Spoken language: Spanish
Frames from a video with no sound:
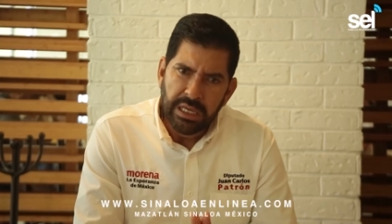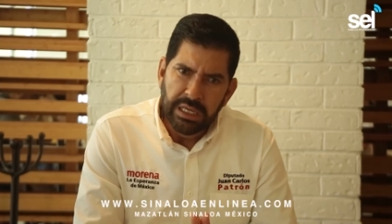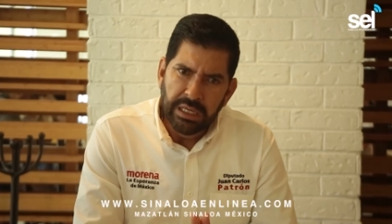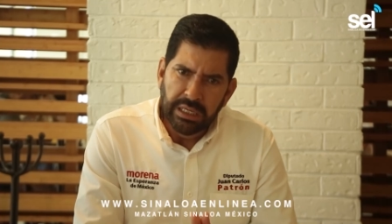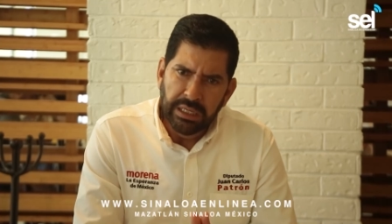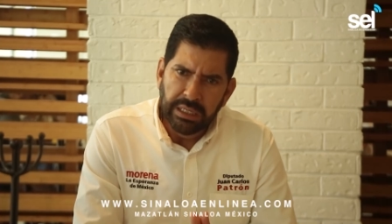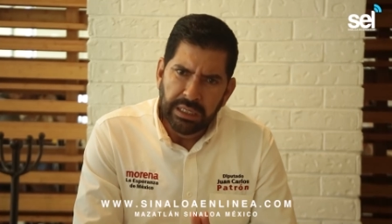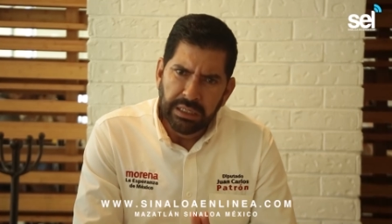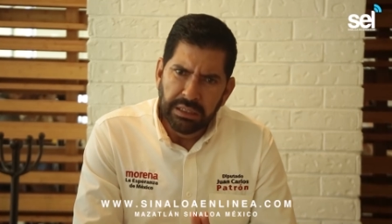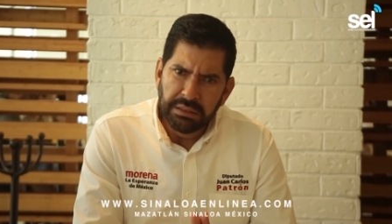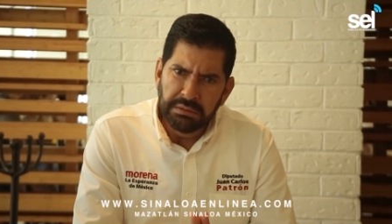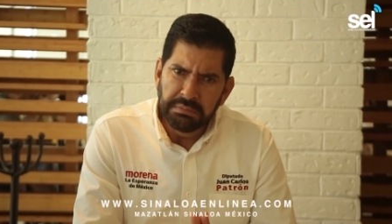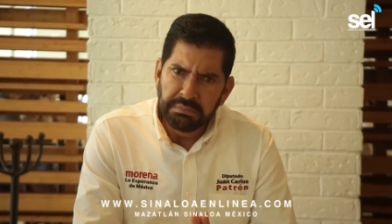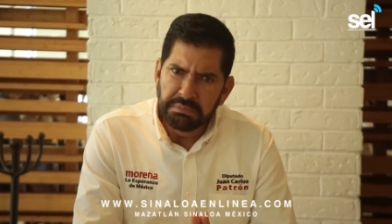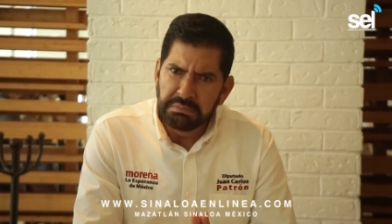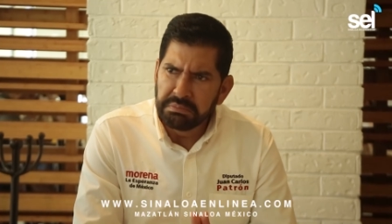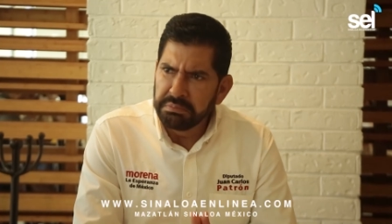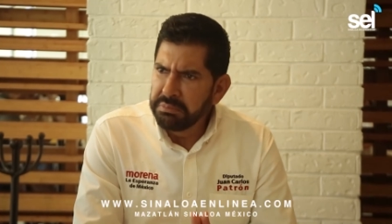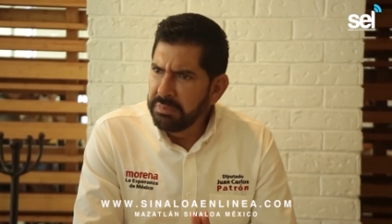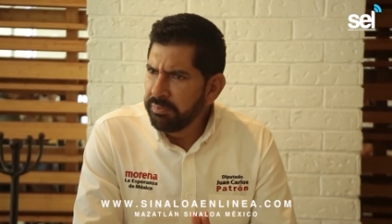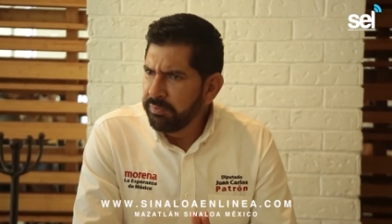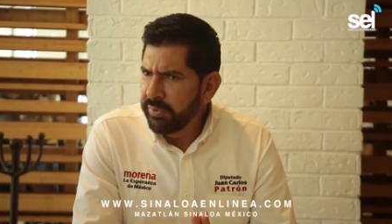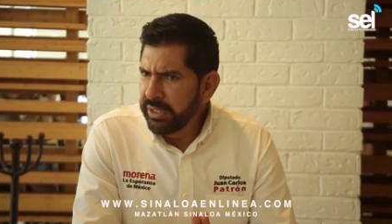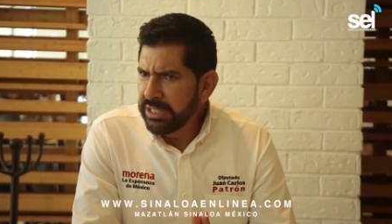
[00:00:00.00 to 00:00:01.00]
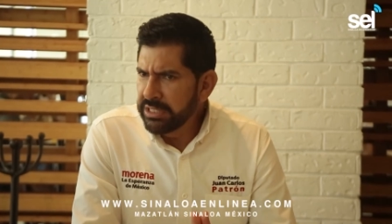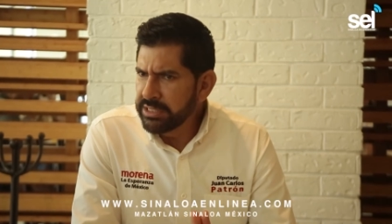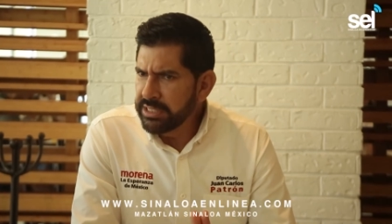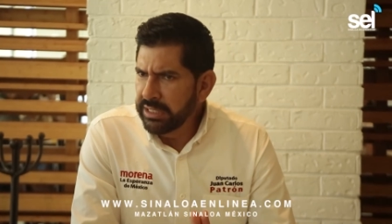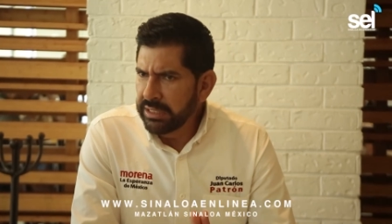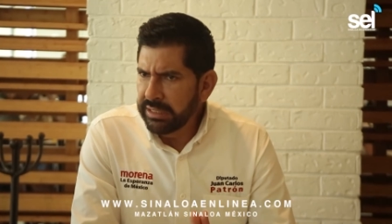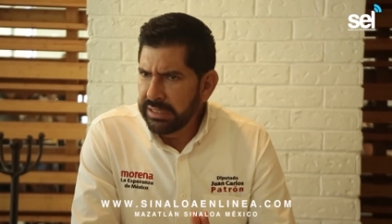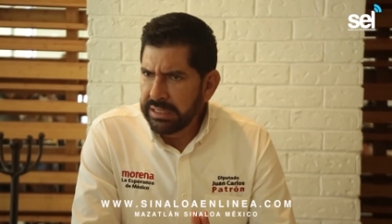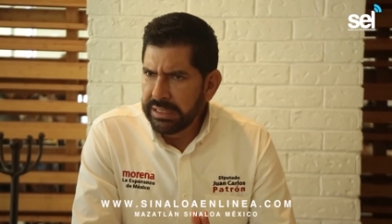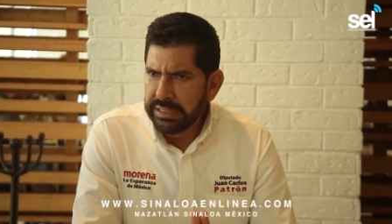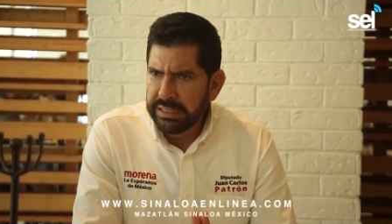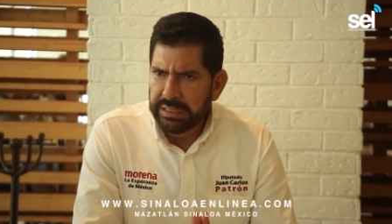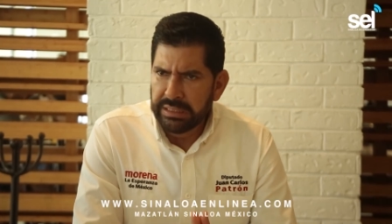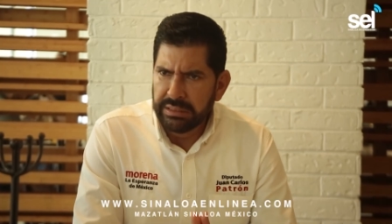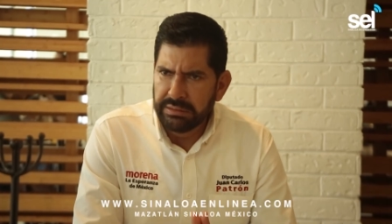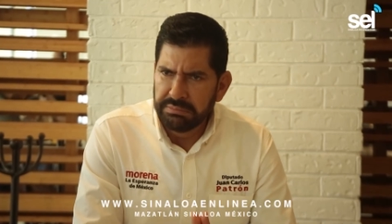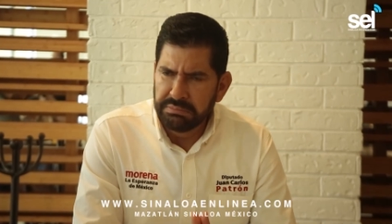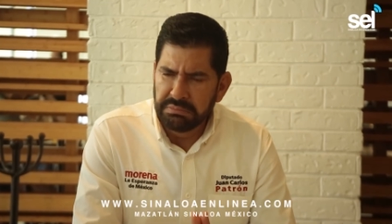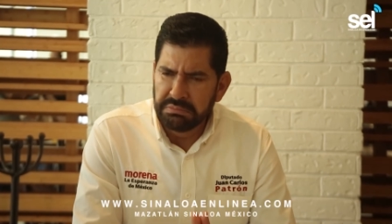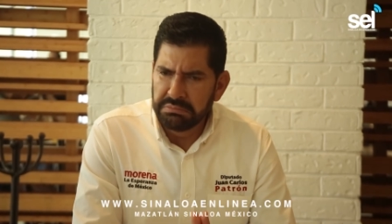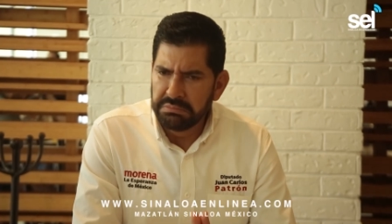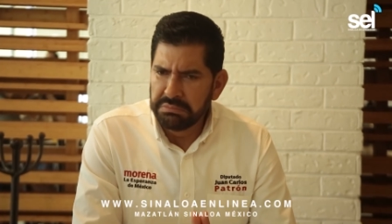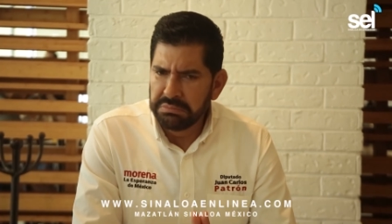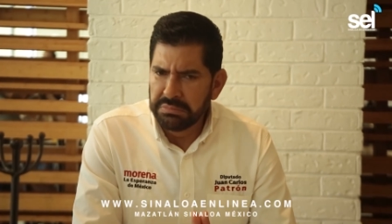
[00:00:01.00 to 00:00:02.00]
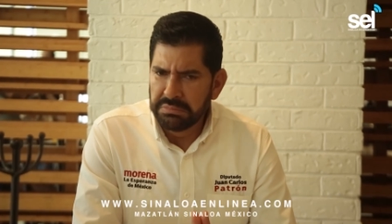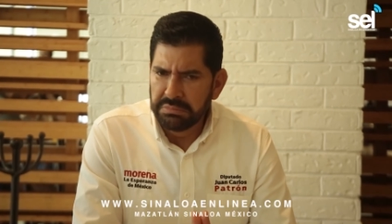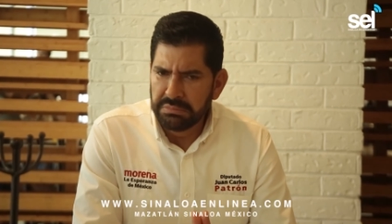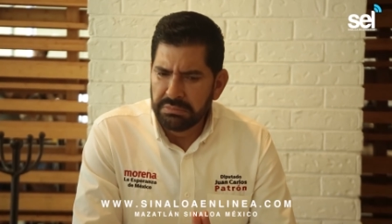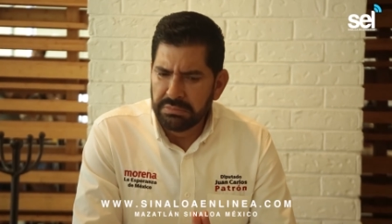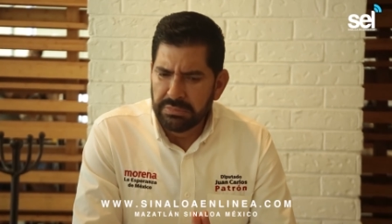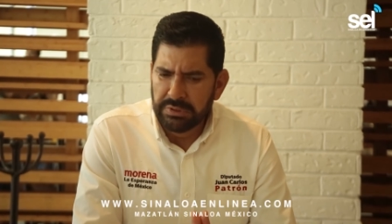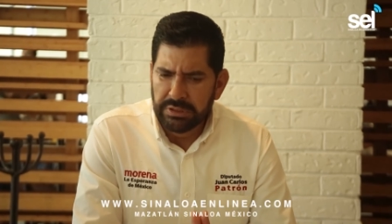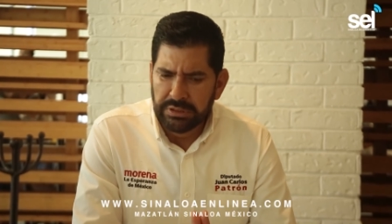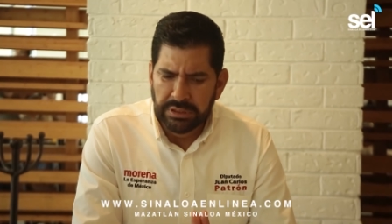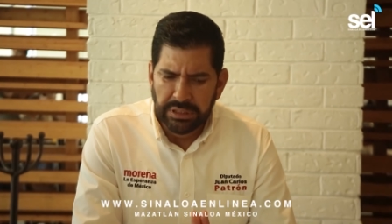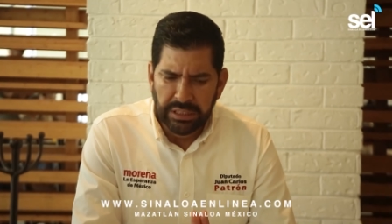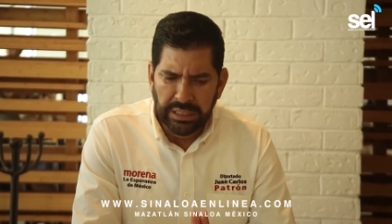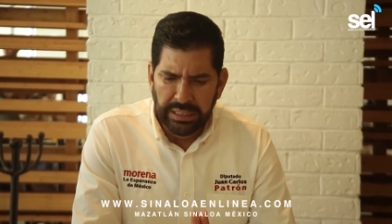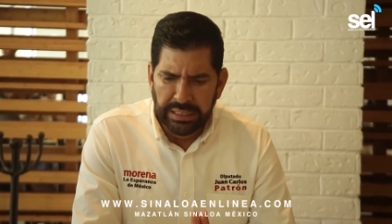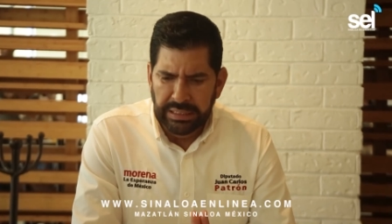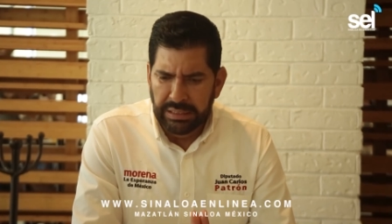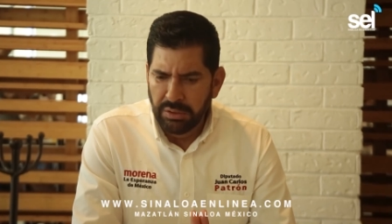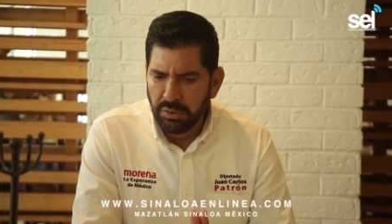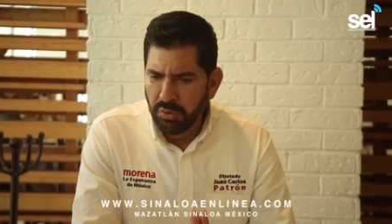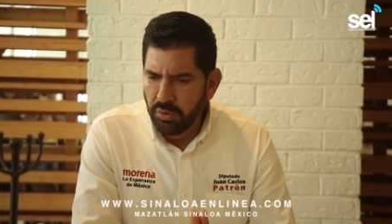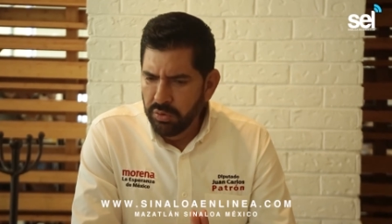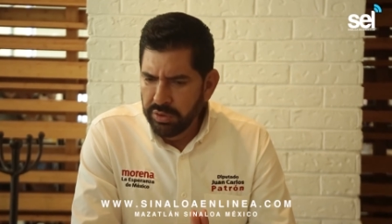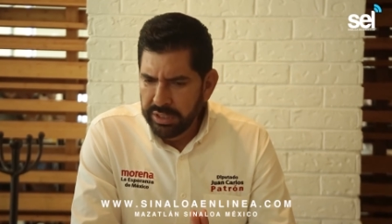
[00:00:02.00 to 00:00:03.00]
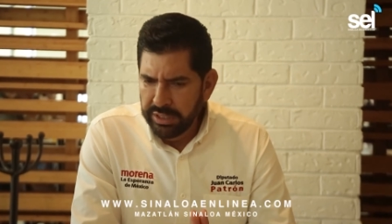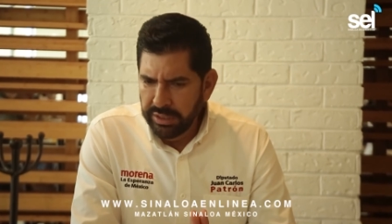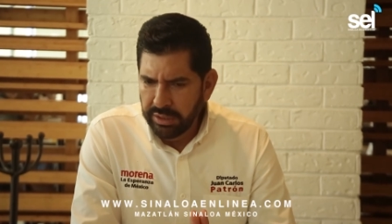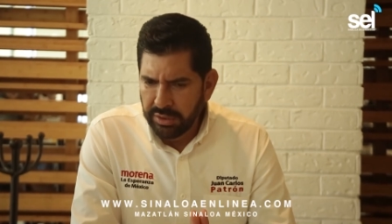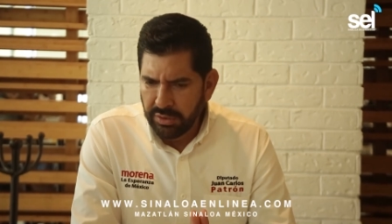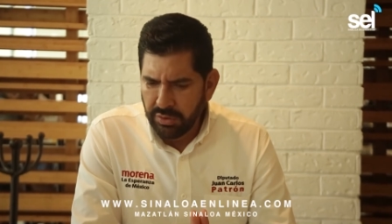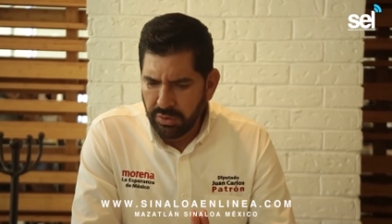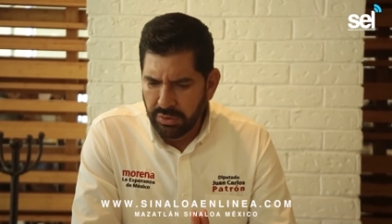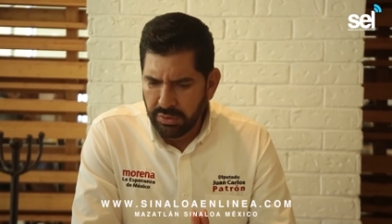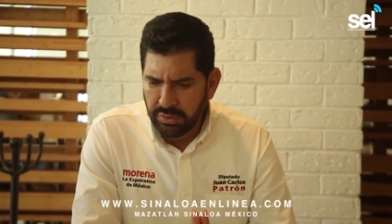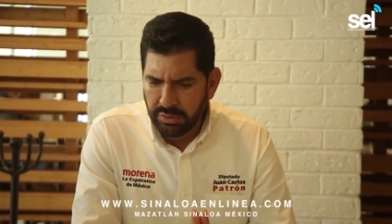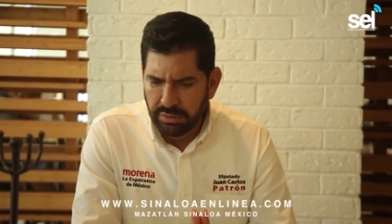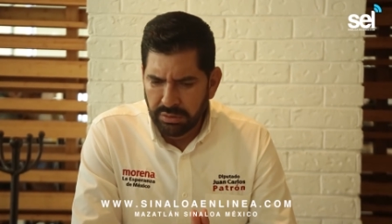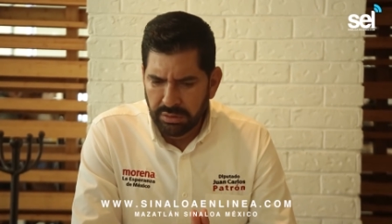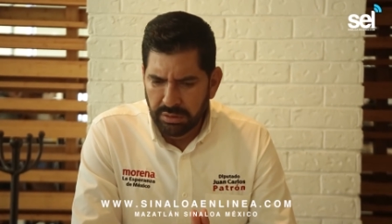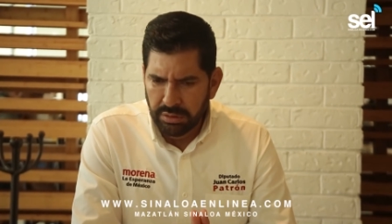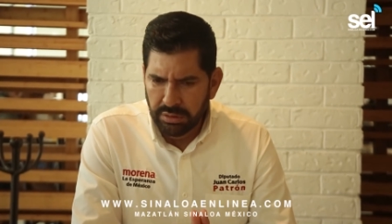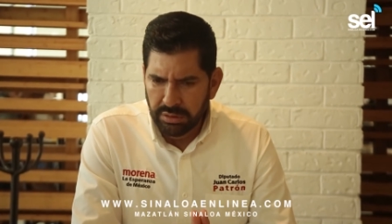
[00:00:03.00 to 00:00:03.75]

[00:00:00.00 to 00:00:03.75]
Eh, parece que eh, el único